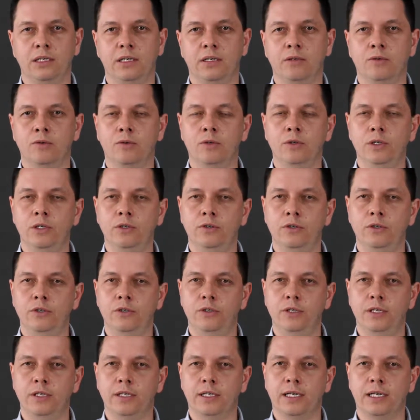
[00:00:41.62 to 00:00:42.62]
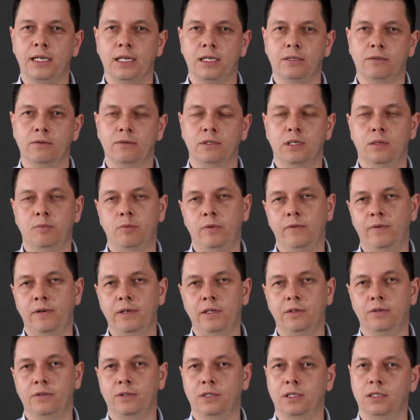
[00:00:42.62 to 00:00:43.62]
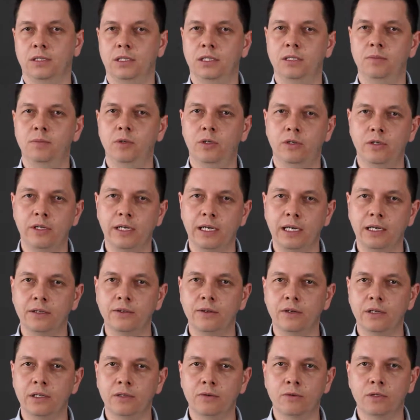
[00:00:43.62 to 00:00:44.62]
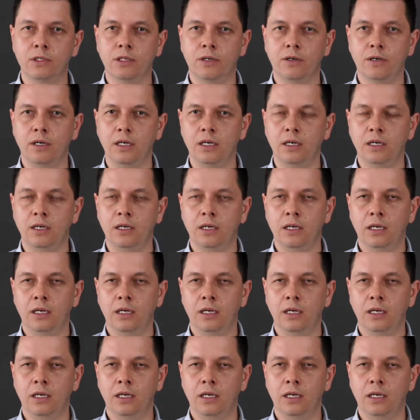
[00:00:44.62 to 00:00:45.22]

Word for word: redukuje ciśnienie gazu napływające ze zbiornika do reduktora,